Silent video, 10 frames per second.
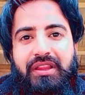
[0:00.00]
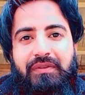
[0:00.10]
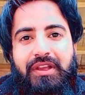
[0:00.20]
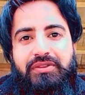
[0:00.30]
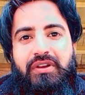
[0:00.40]

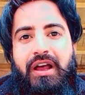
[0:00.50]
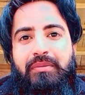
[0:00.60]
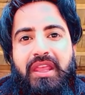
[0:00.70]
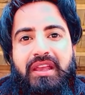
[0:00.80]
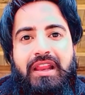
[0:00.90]
दरवेश और आप
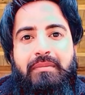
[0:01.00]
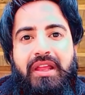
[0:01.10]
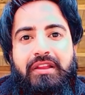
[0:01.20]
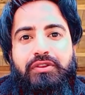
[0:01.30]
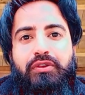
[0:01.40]
देख रहे हैं
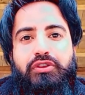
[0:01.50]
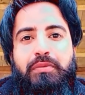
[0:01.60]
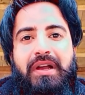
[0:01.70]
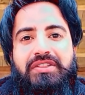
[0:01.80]
मेरा यूट्यूब का